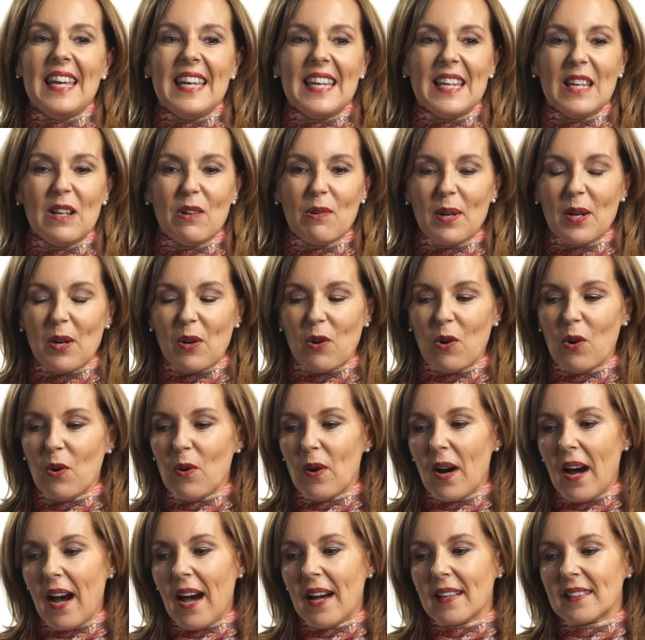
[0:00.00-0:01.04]
Y luego,
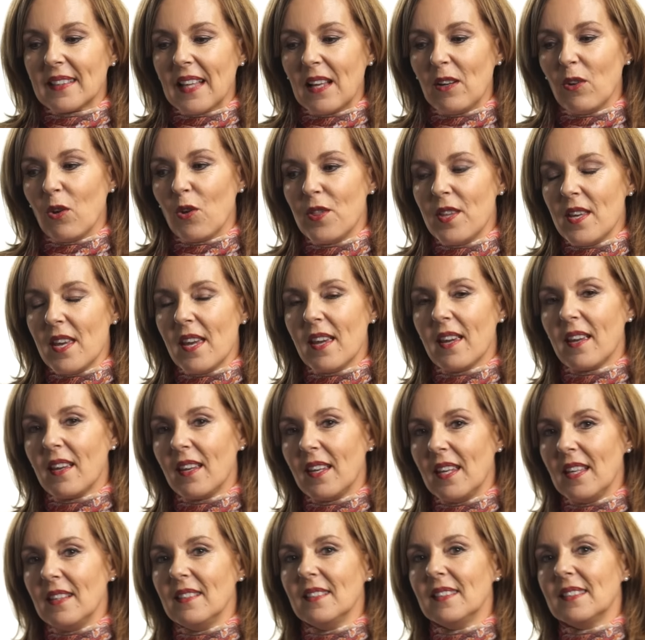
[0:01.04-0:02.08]
hasta los 10,
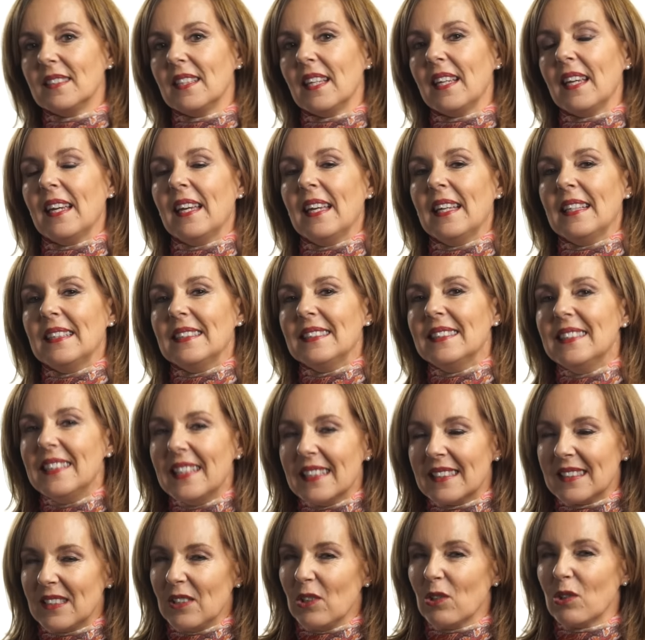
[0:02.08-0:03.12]
15,
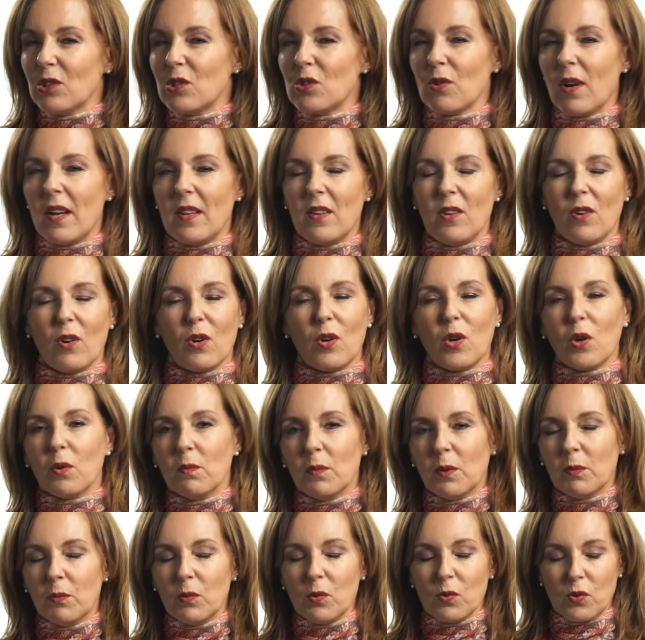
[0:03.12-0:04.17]
18 años
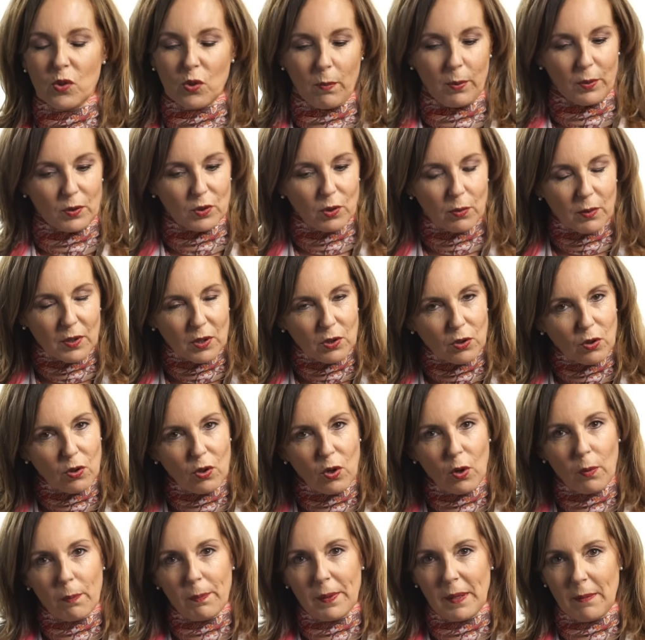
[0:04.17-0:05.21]
como mucho, pero sobre todo
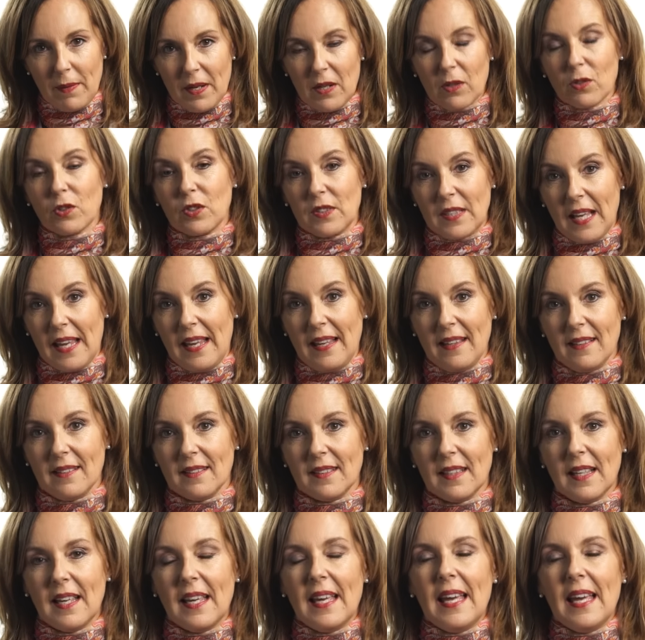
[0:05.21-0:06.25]
los primeros 6,